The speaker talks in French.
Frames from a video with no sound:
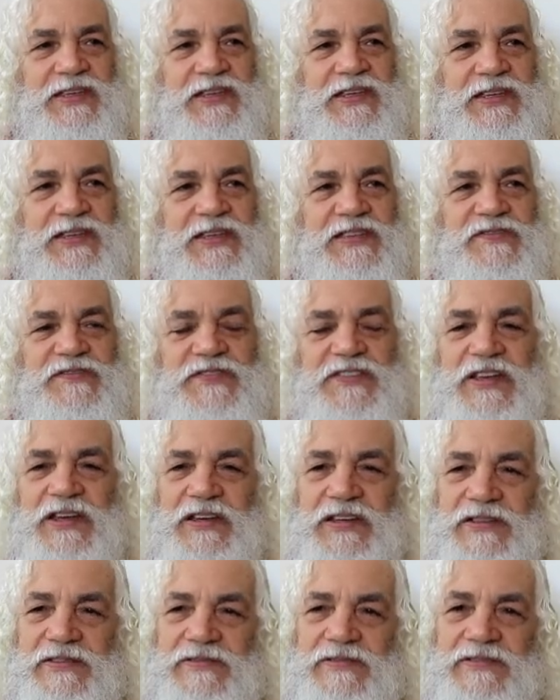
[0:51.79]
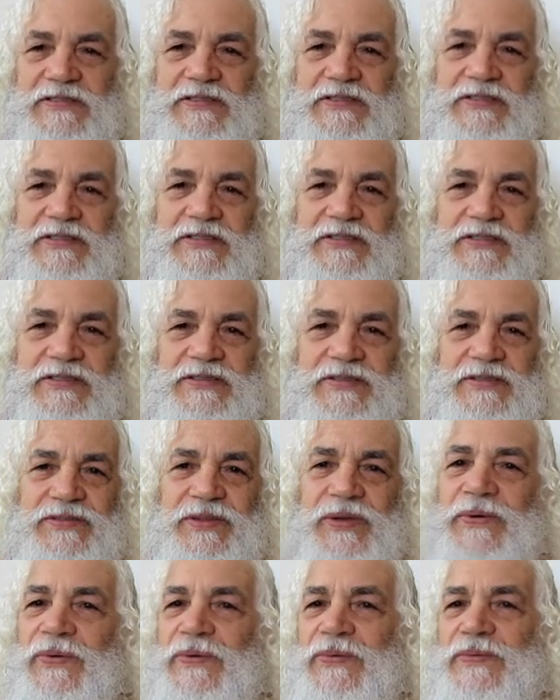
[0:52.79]
et qui vient
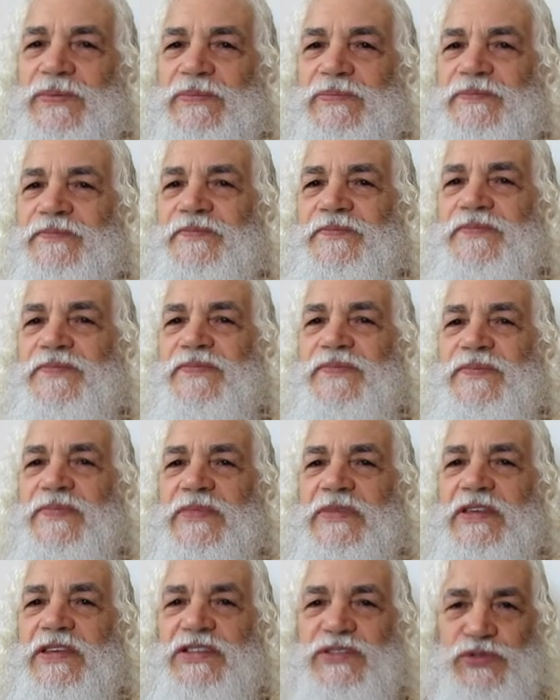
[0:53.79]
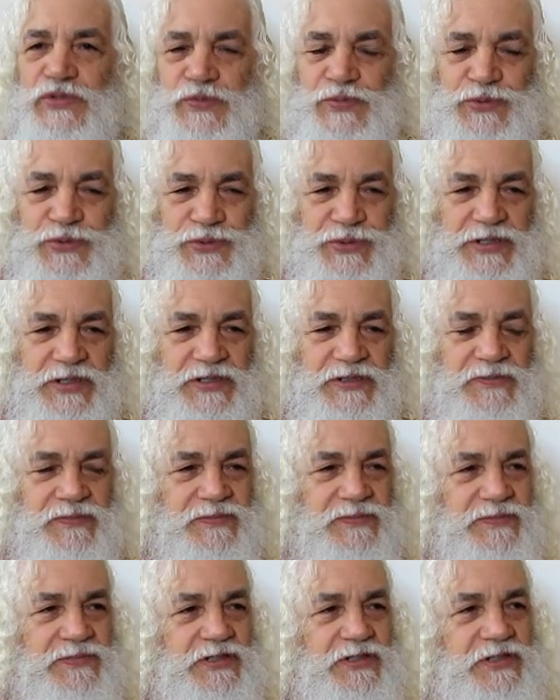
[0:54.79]
d'un coup, qui subjugue.
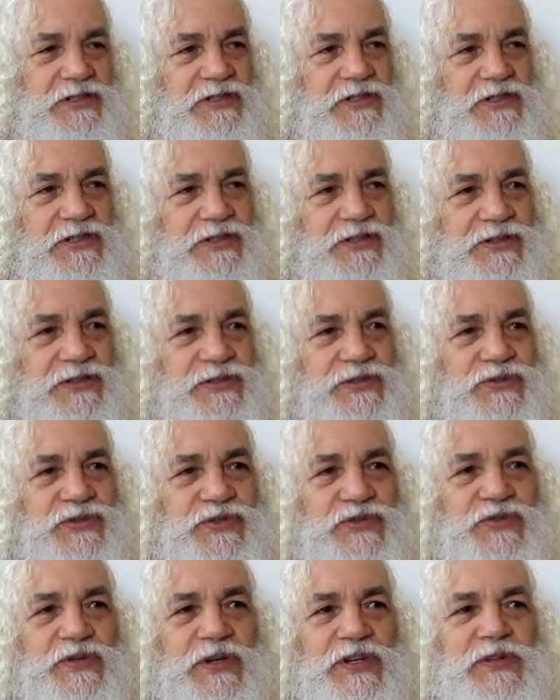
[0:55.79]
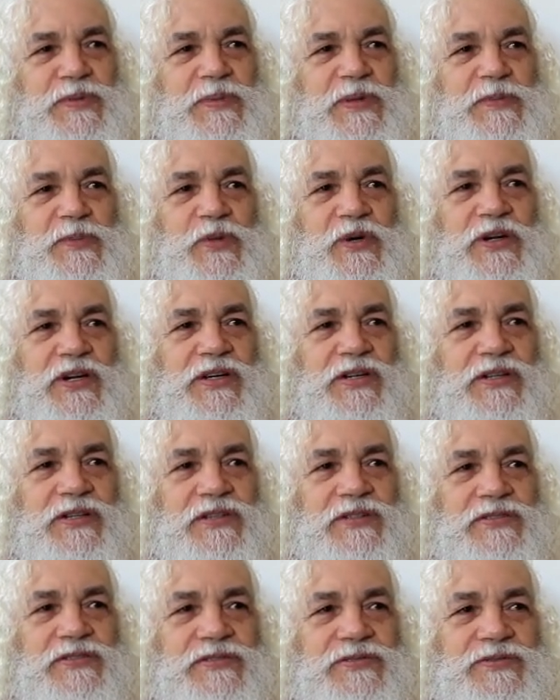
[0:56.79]
Que ce soit une mémoire
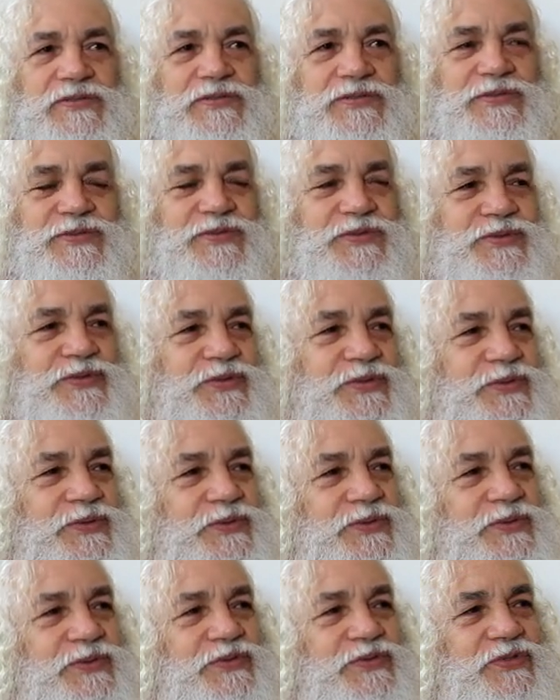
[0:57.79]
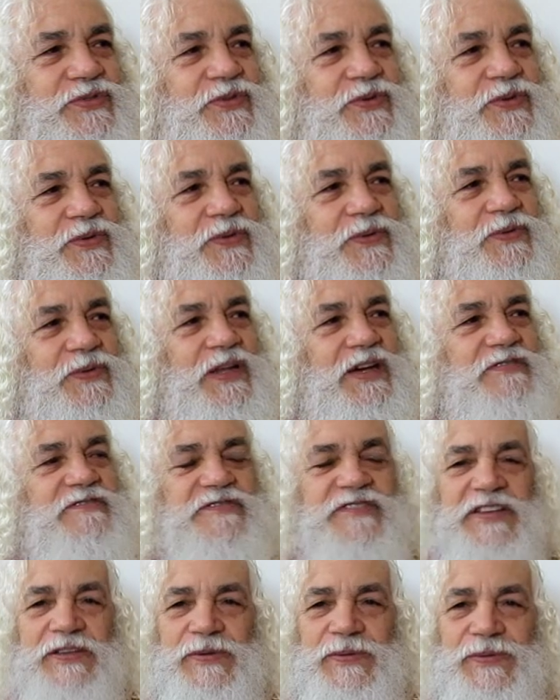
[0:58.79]
de ce que l'on a
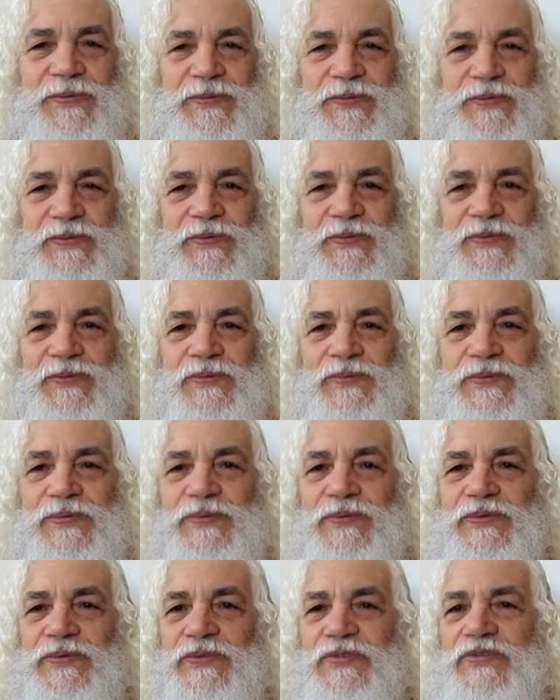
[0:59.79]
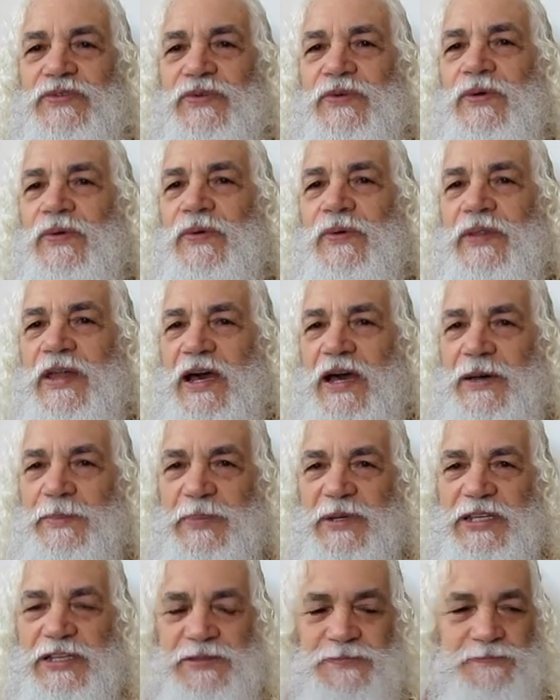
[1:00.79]
vécu ou de ce que l'on a
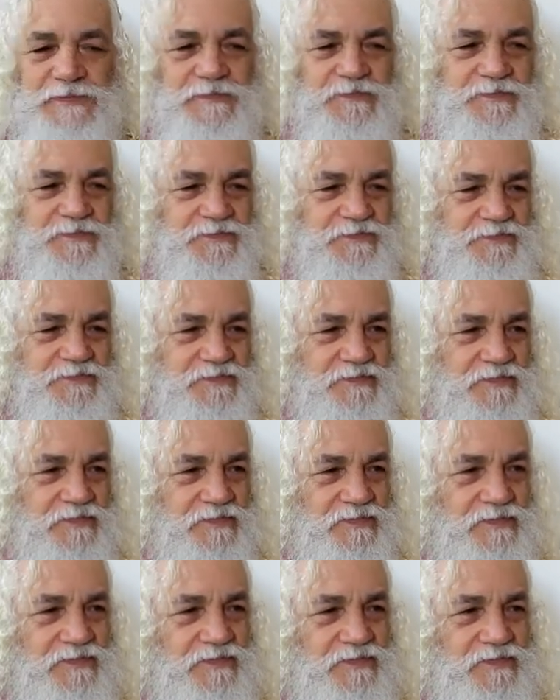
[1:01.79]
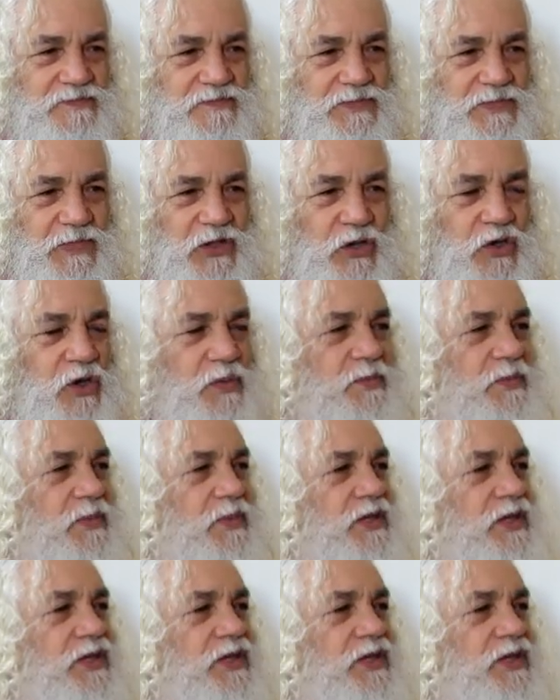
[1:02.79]
appris, comme